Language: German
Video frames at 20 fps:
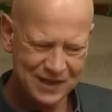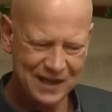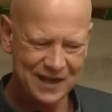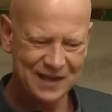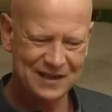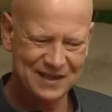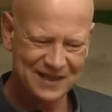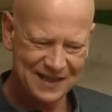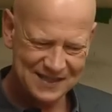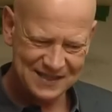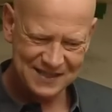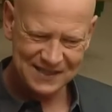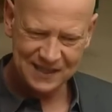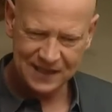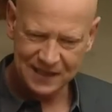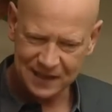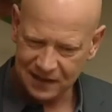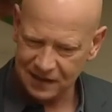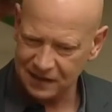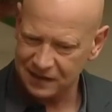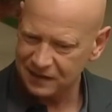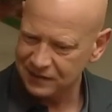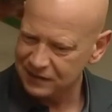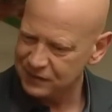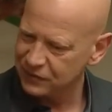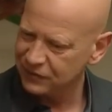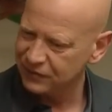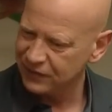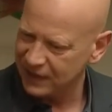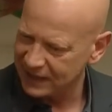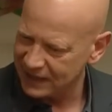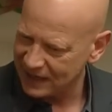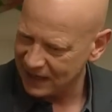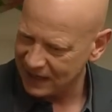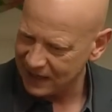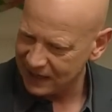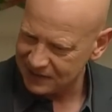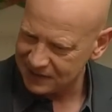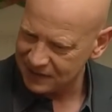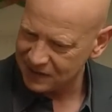eine Kassiererin zur
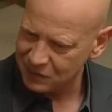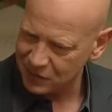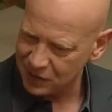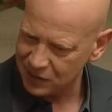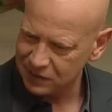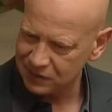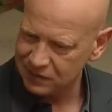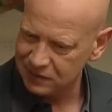Filialleiterin machen?